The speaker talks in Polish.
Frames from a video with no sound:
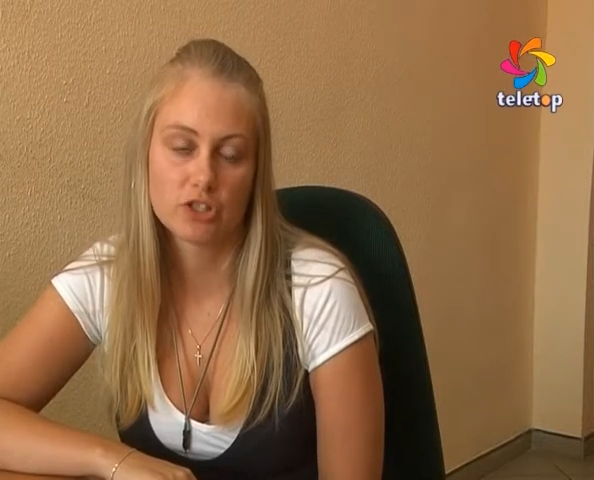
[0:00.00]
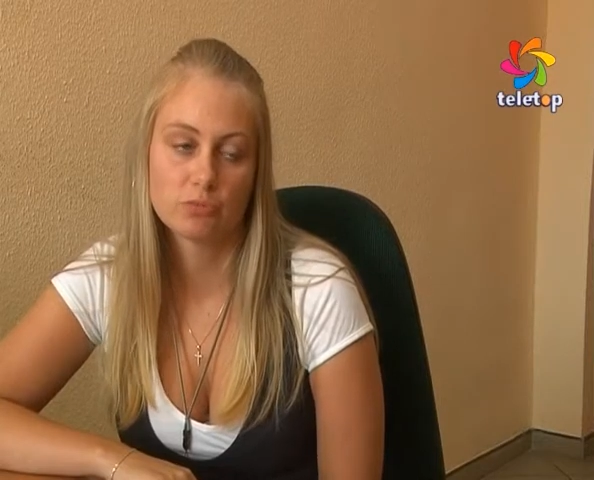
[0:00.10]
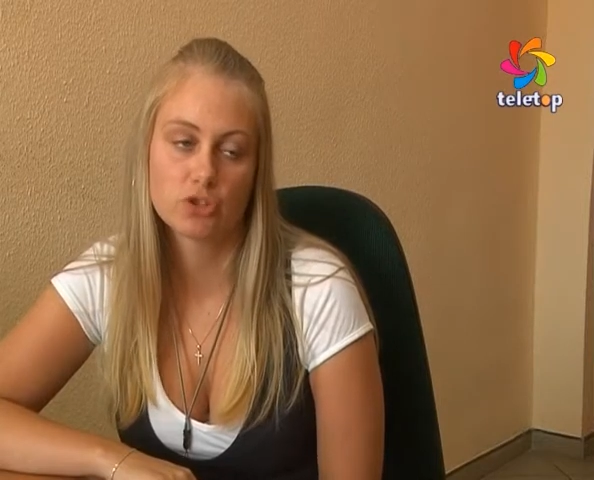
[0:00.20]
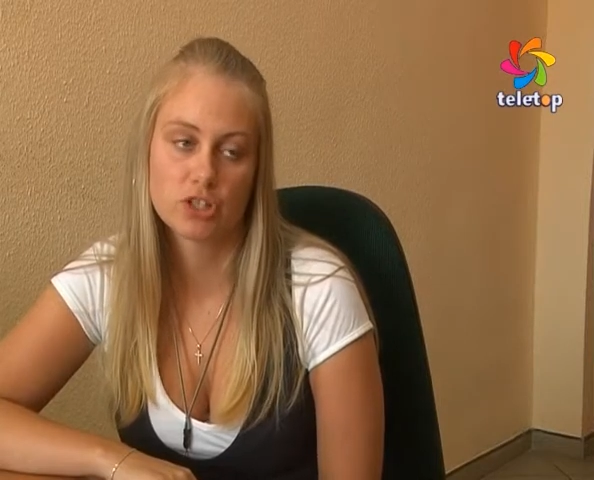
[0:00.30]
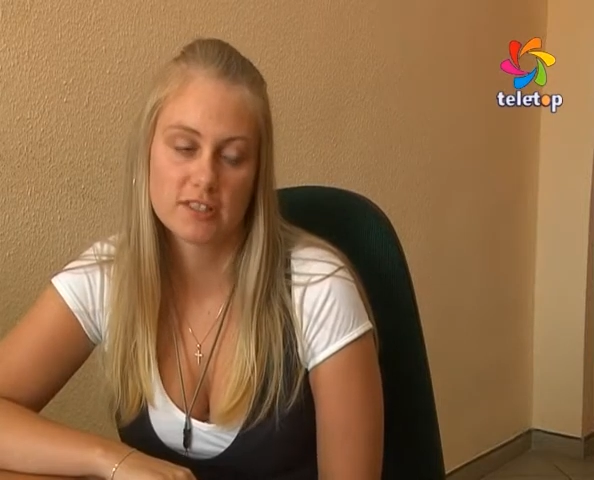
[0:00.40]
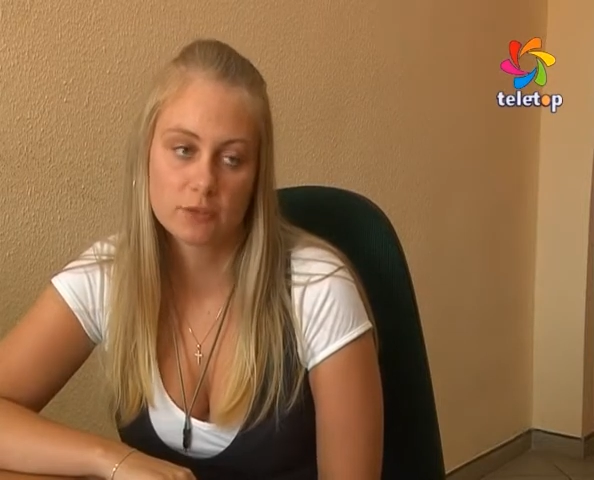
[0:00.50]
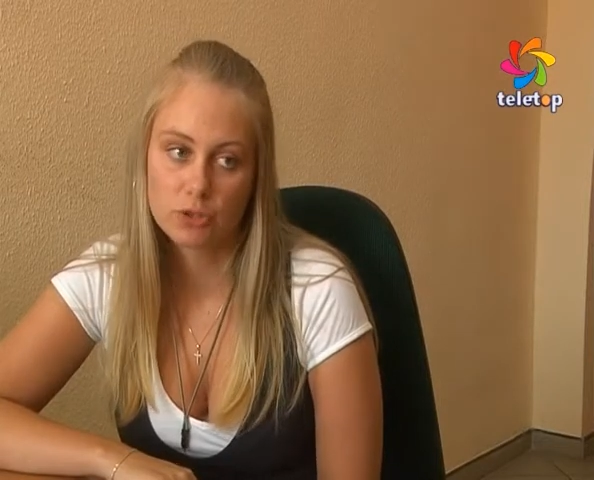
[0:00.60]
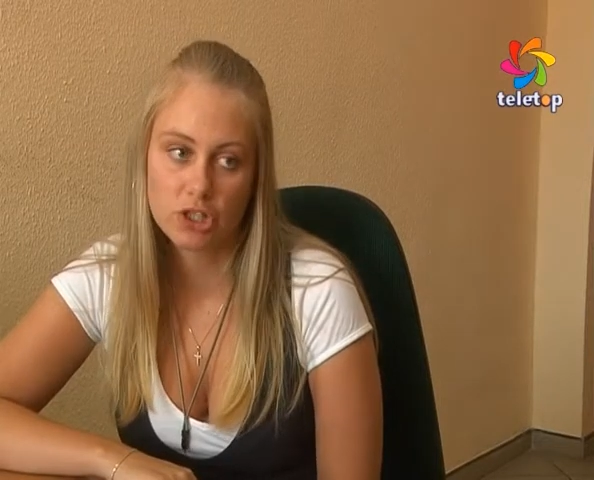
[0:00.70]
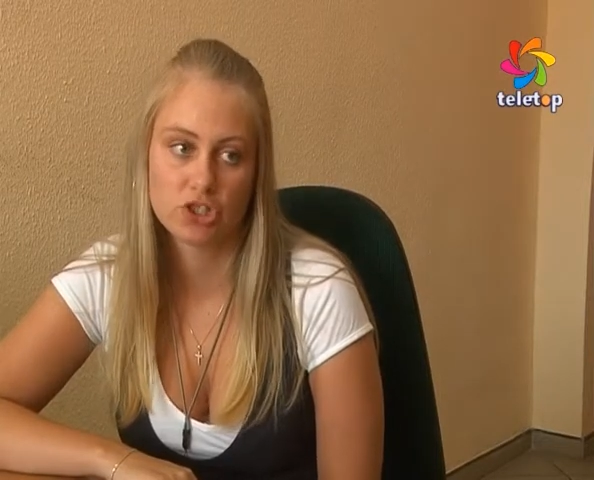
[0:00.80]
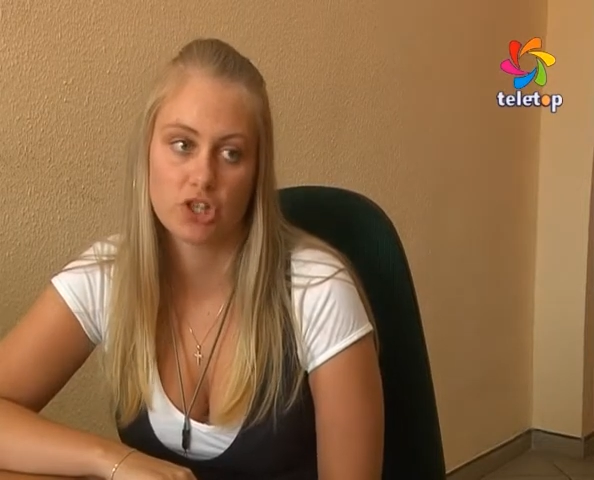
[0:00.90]
że można
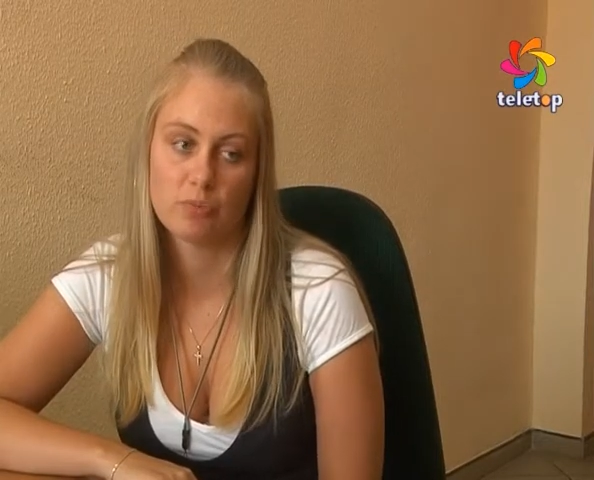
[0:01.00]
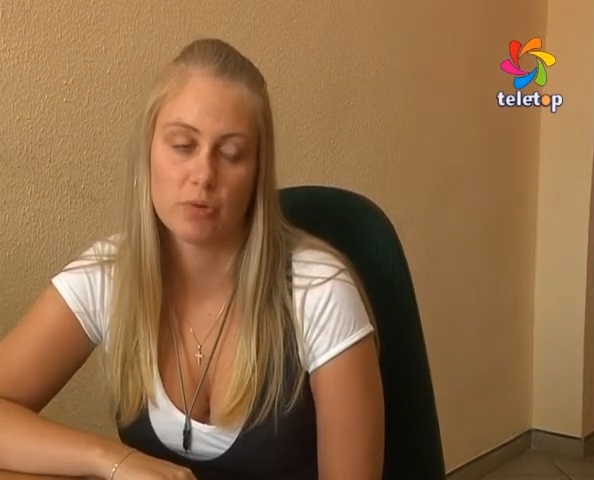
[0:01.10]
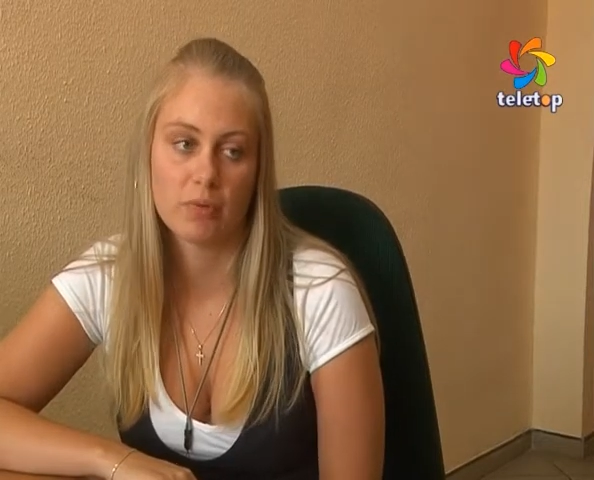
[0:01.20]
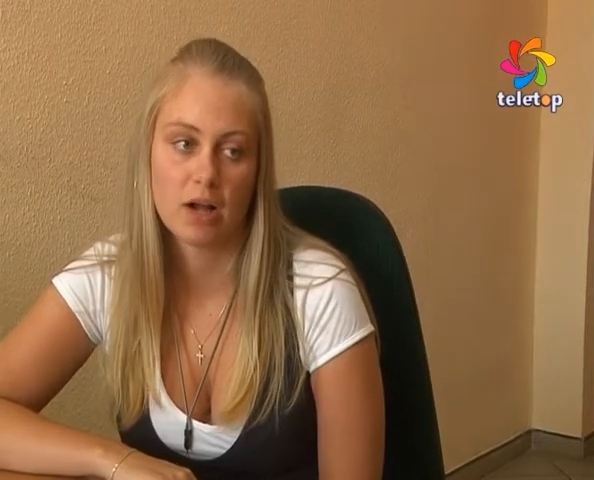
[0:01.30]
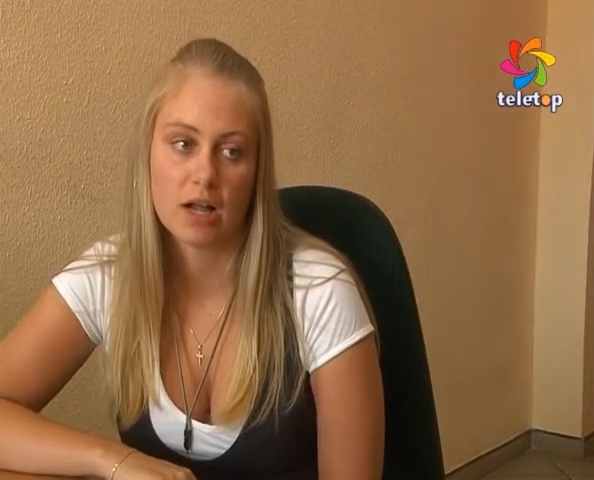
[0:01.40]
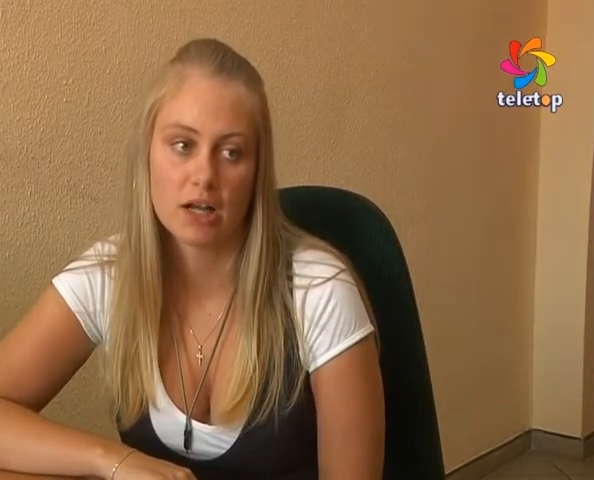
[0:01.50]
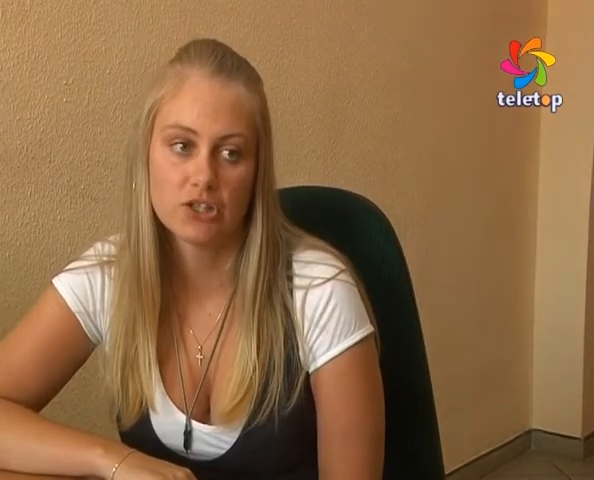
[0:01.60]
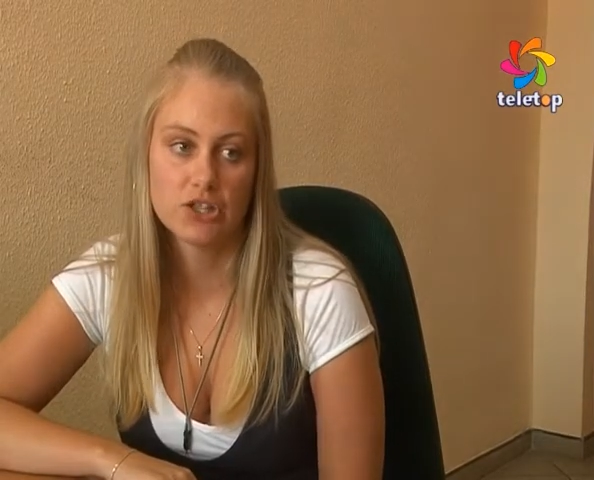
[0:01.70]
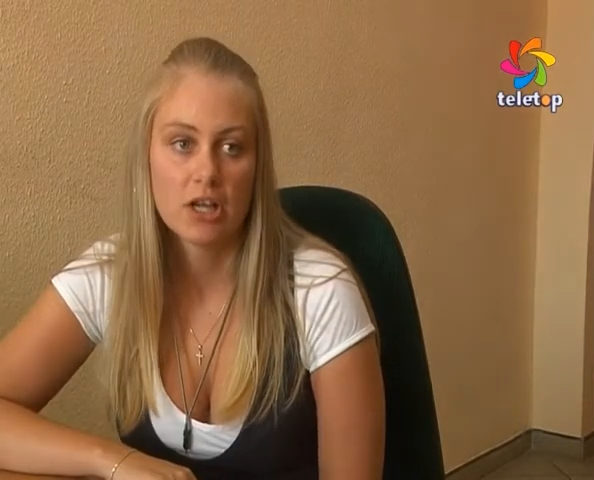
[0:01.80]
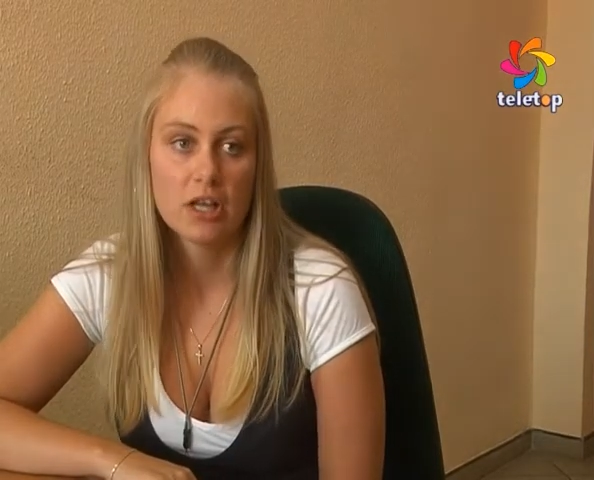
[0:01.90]
skuteczniej pomagać,